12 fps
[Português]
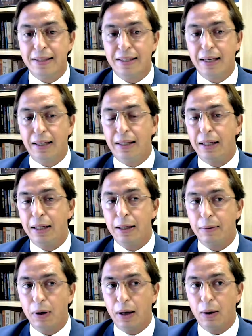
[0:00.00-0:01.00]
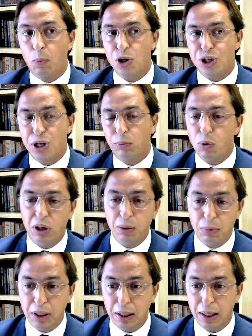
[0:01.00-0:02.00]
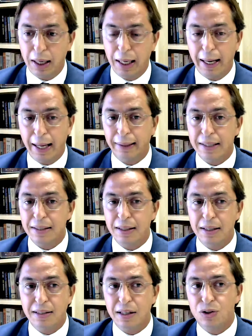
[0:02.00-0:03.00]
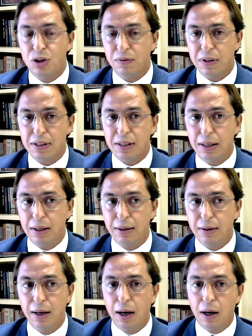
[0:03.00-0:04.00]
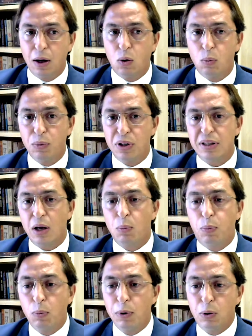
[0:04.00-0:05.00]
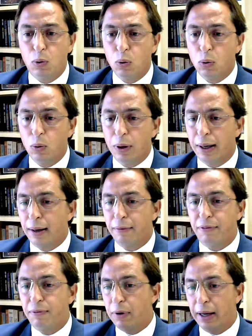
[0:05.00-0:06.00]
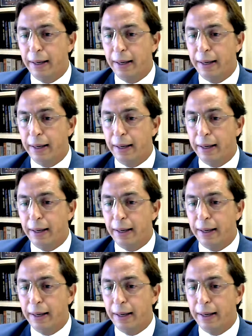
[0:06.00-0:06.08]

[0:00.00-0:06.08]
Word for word: dizer que o projeto Alquimia é das iniciativas que o Ministério Público é,